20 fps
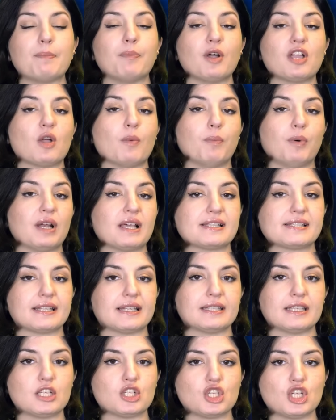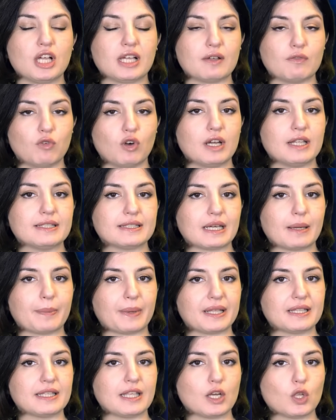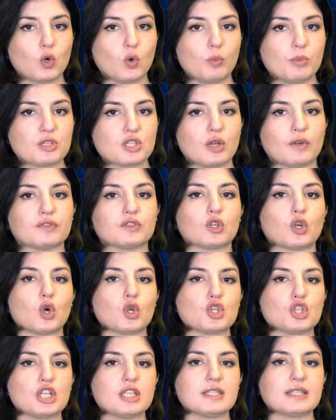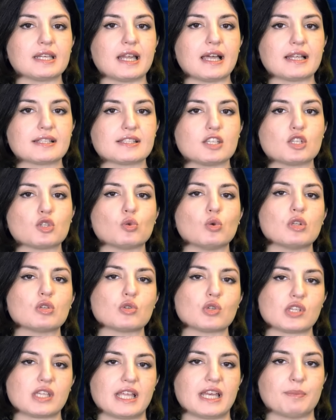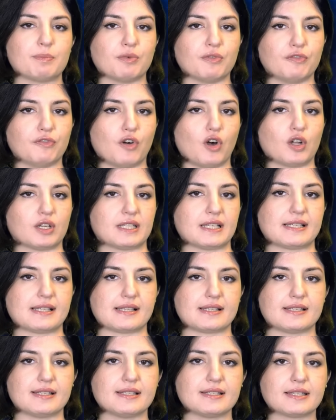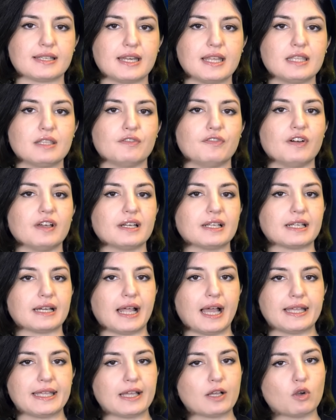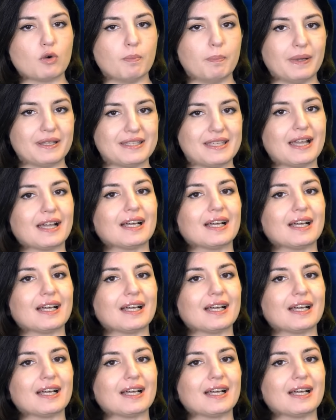poi è un po' la strategia che vuole intraprendere Ubisoft, concentrarsi sulle sue serie più forti, Assassin's Creed, Far Cry e compagnia